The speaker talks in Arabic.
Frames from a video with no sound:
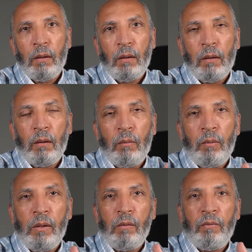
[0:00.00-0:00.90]

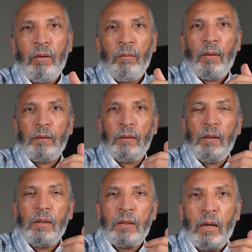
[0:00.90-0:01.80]
آه، في بعض
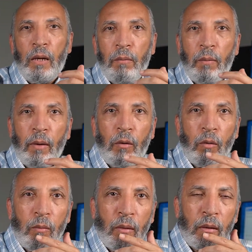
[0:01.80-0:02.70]
الناس يعني بيبقى
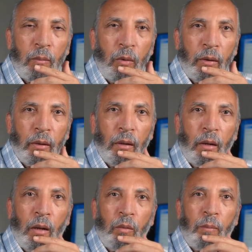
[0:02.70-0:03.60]
لهم اراء معينه
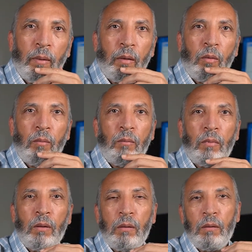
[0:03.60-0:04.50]
او يبقى لهم
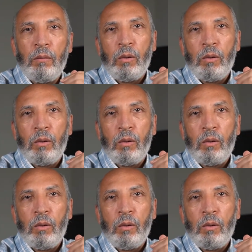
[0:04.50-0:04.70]
آه،